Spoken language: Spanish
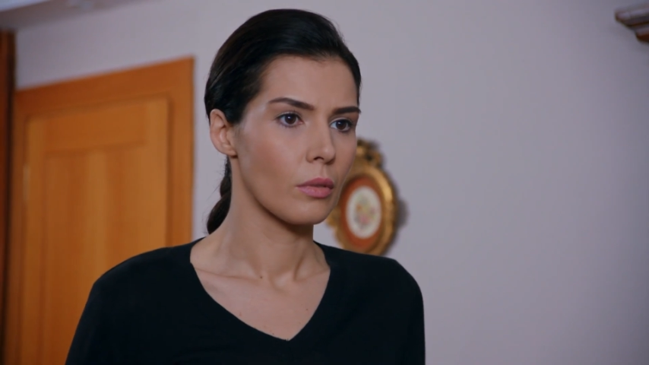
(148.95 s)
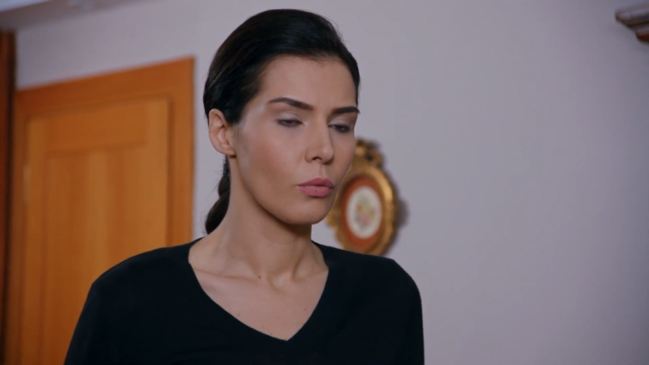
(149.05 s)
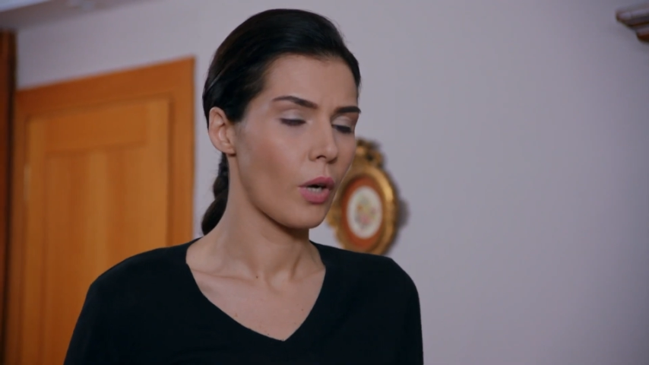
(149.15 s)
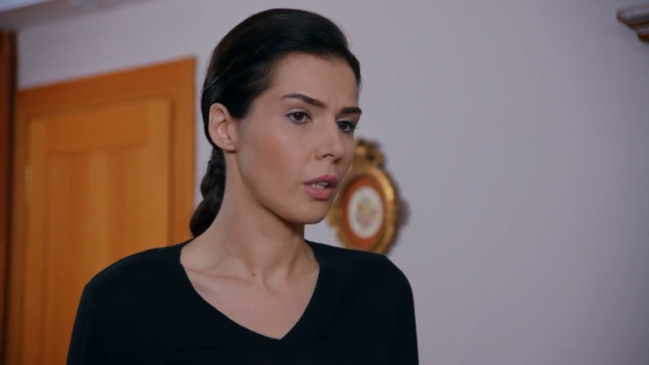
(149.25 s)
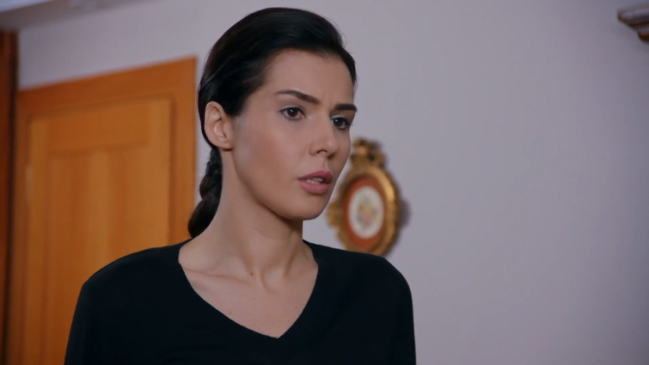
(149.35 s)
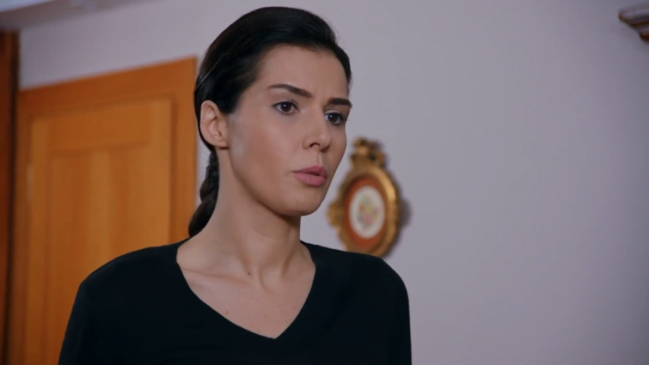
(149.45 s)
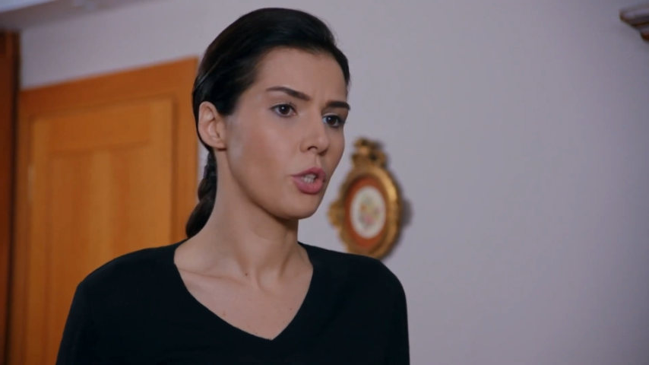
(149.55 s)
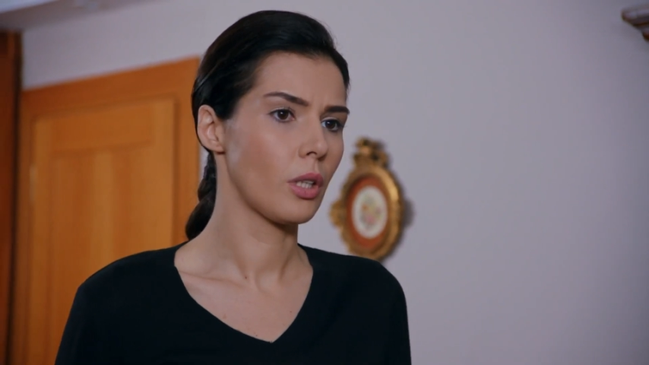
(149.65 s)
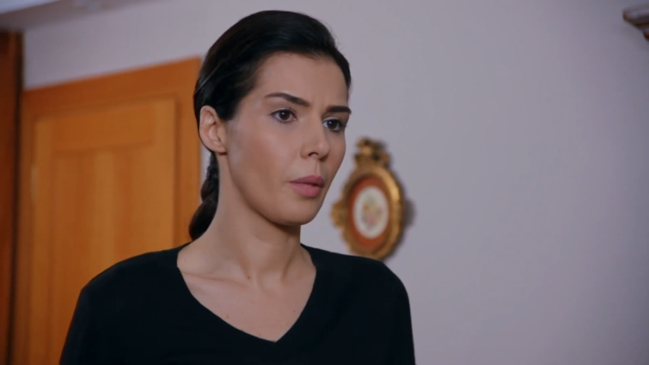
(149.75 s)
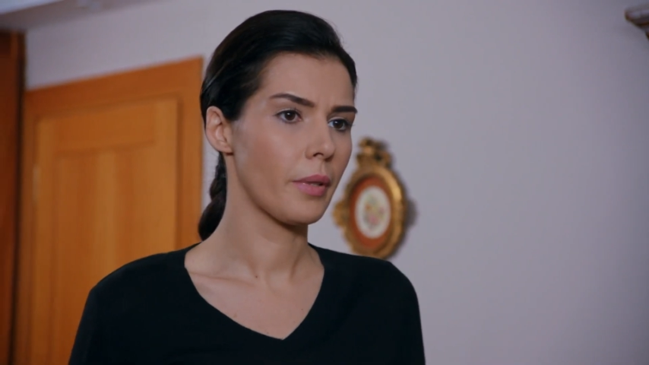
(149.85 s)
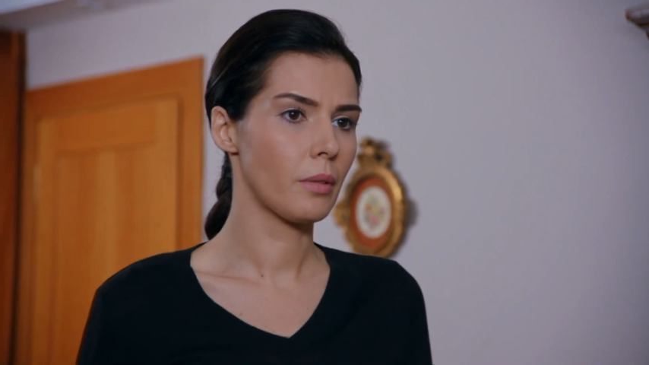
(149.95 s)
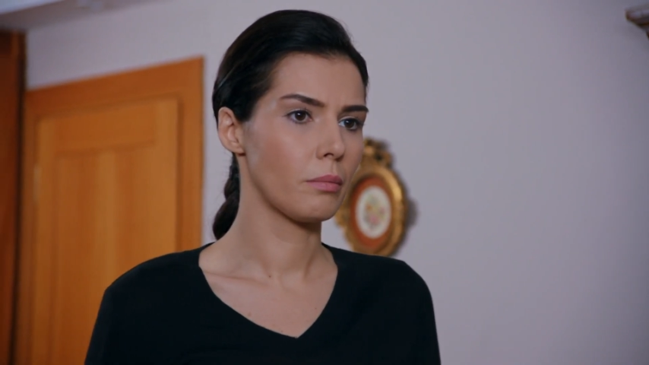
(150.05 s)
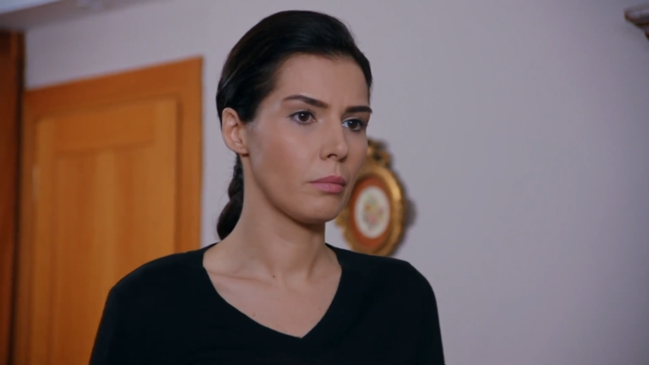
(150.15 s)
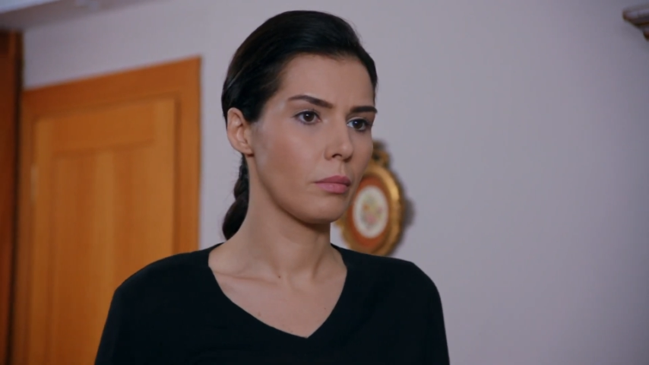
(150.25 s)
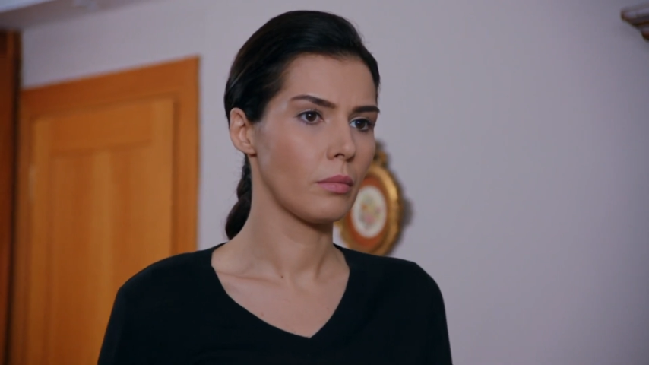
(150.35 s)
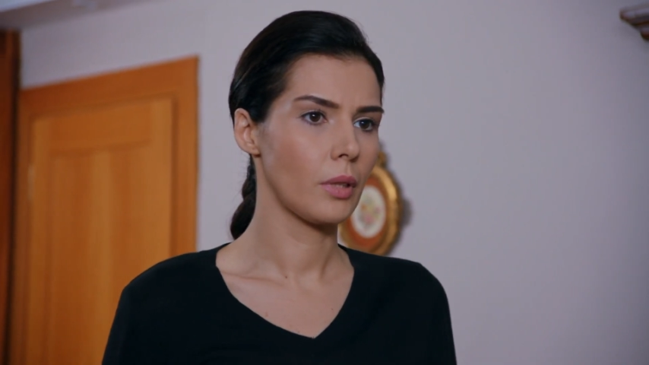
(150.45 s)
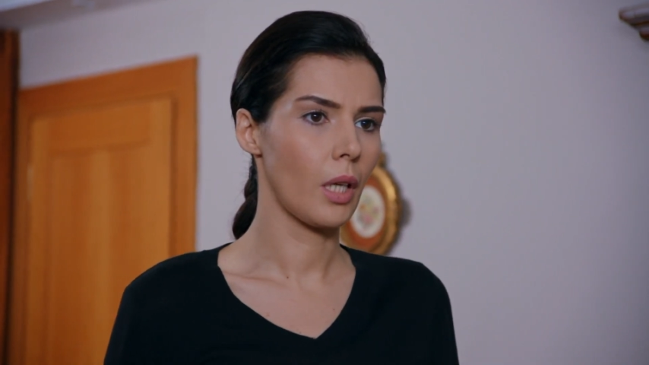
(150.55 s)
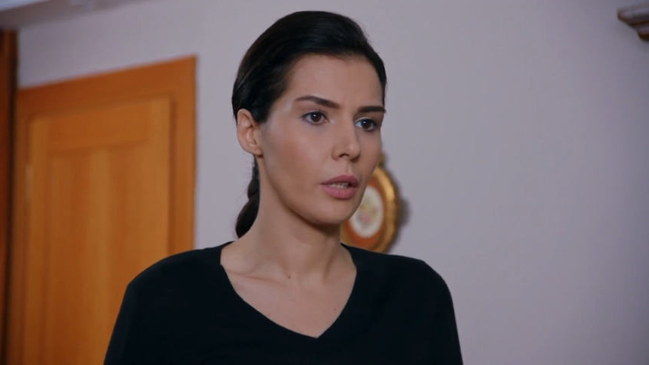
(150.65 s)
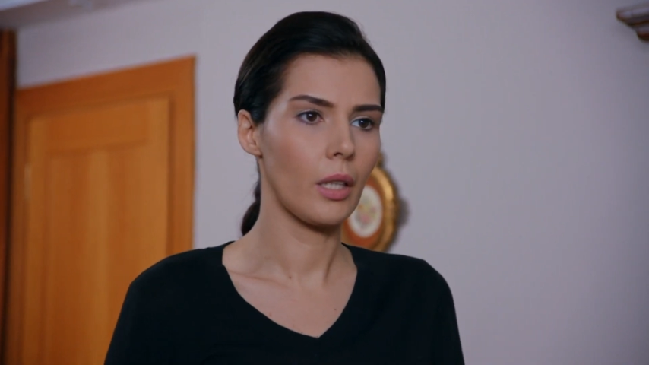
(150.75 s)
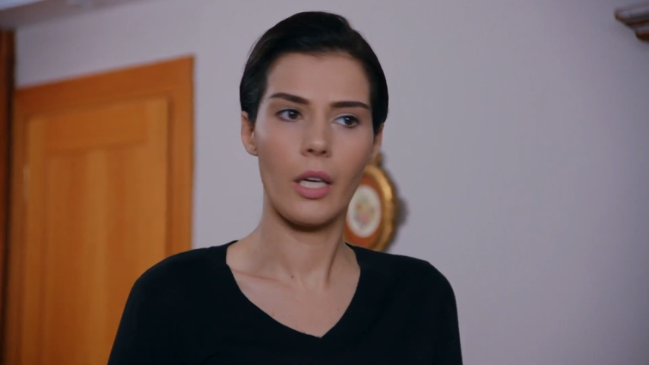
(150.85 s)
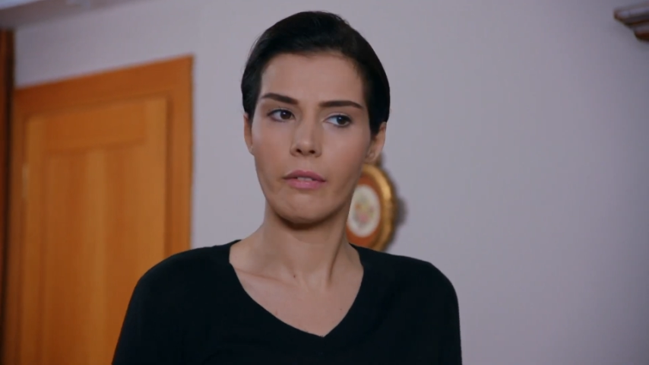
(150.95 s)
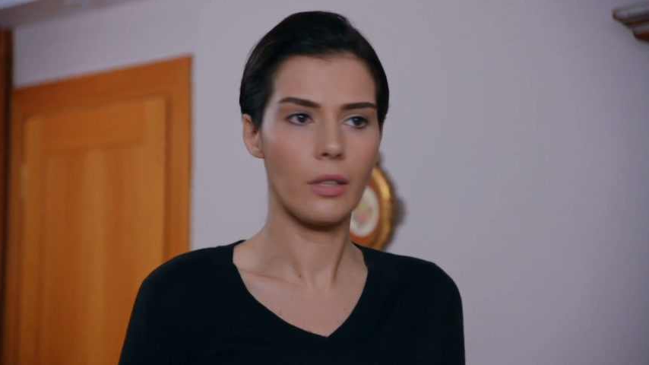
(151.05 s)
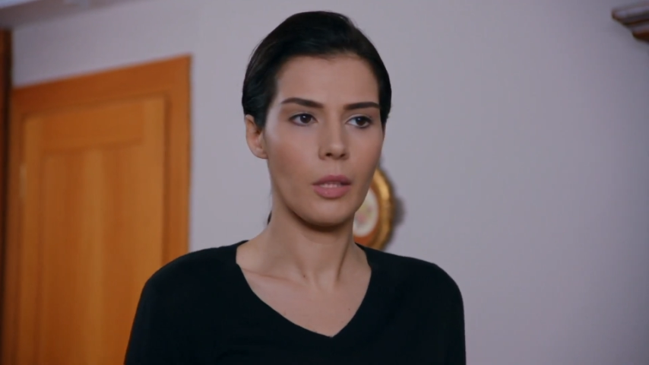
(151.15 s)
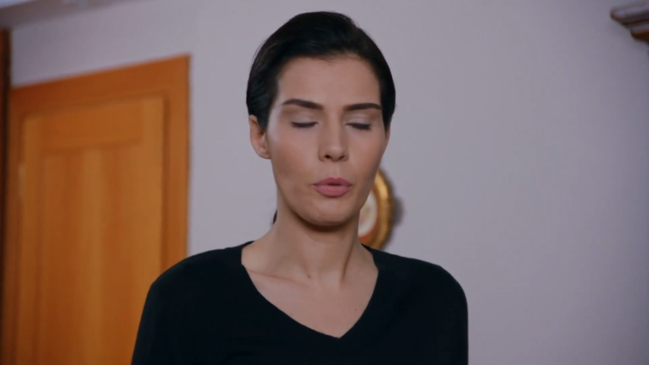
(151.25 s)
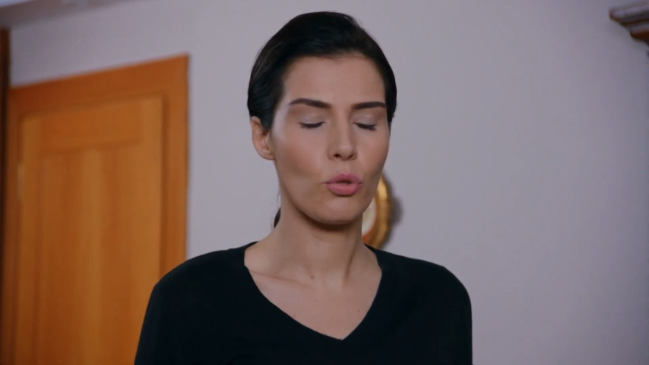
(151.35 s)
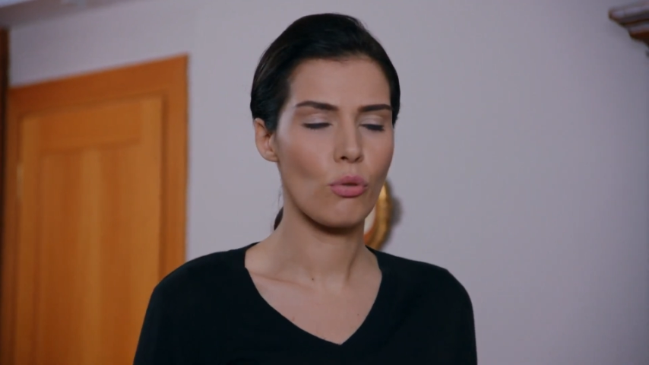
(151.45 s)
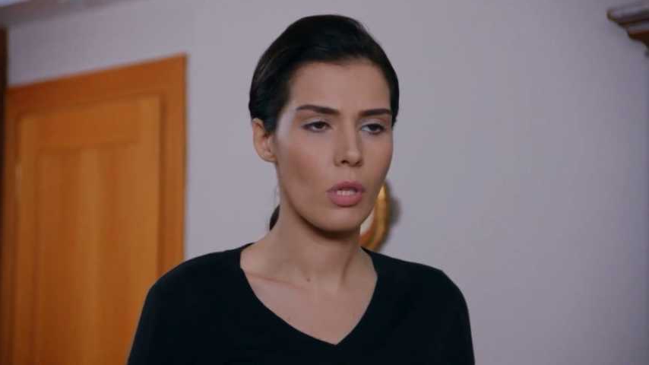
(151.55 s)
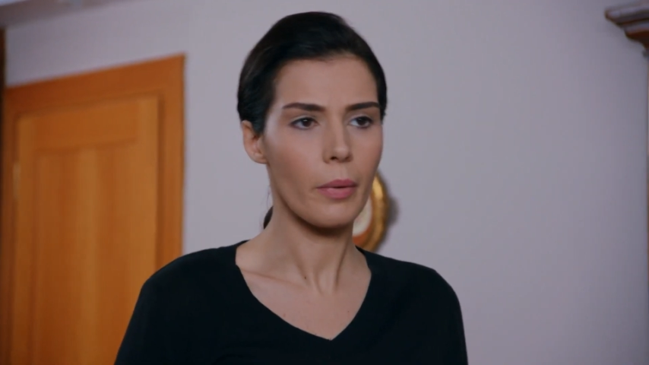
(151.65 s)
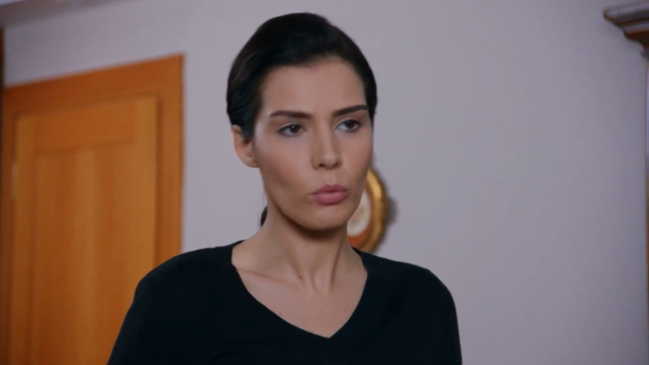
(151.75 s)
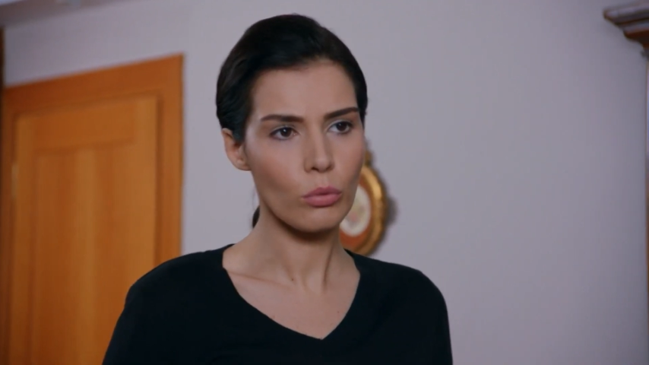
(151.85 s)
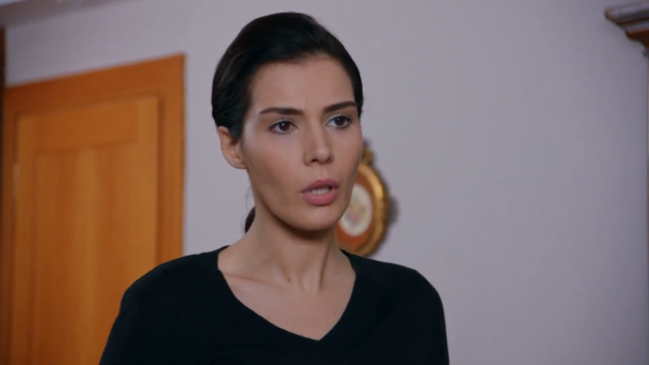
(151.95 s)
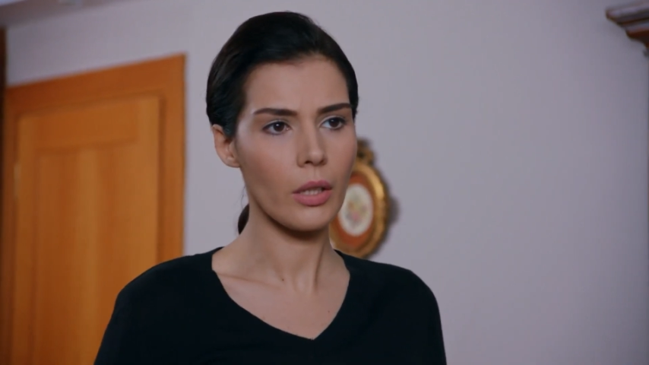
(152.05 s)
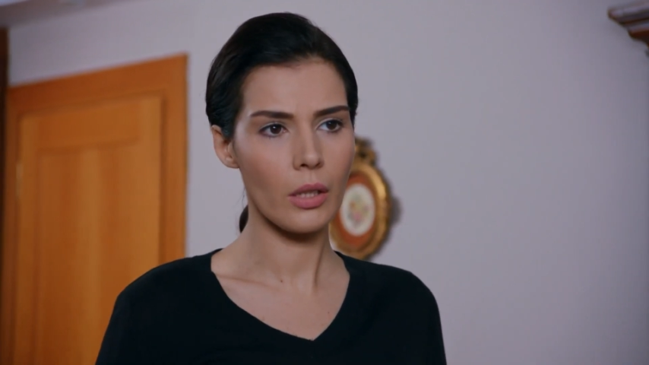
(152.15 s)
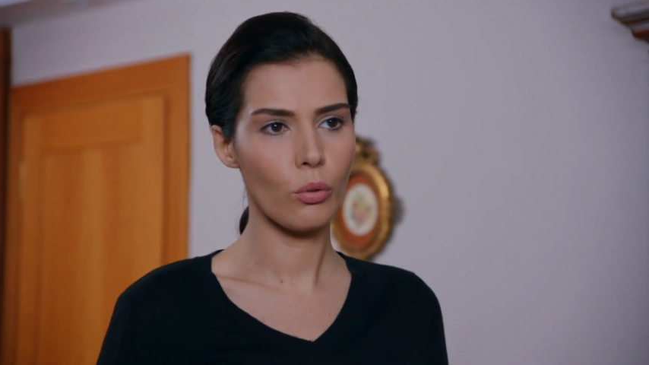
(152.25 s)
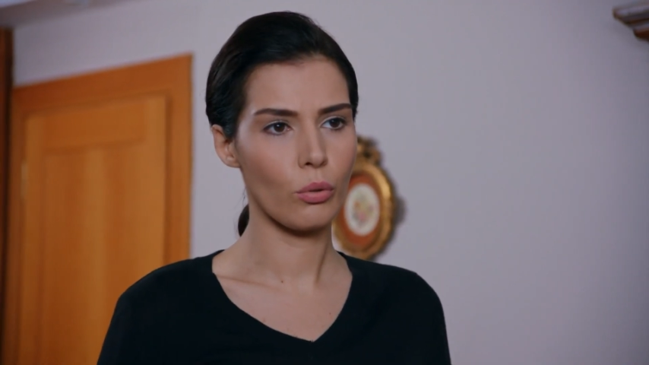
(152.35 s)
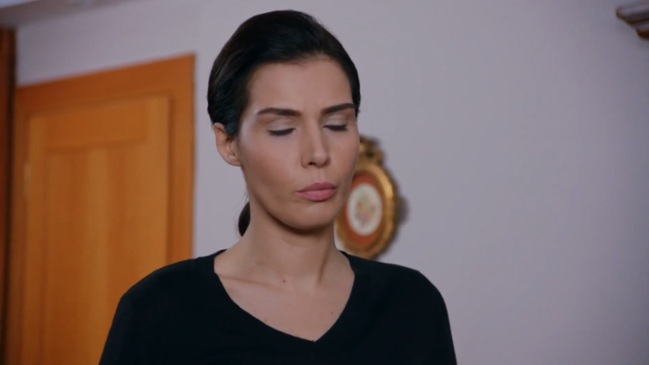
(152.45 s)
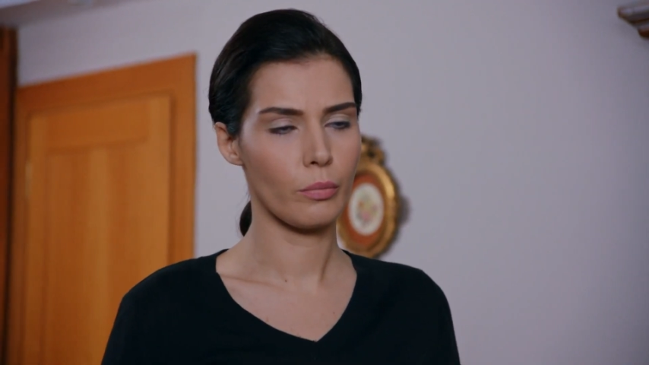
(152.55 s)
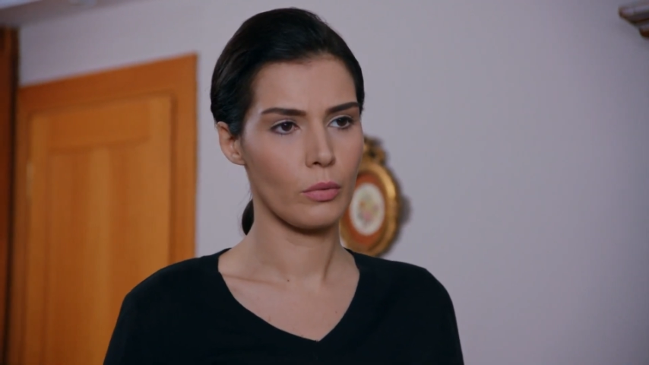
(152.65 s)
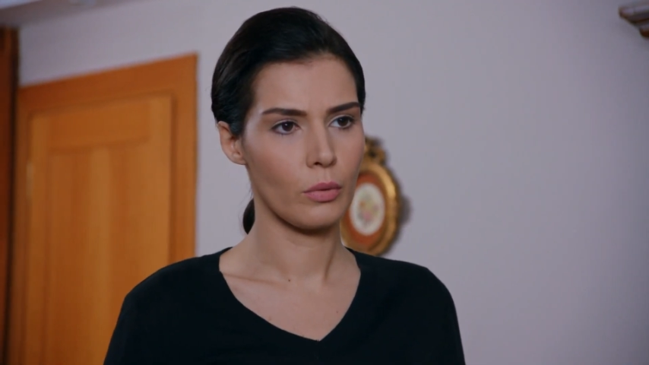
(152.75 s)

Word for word: Nada fuera de lo común. No como nada que no cocinen aquí en la casa.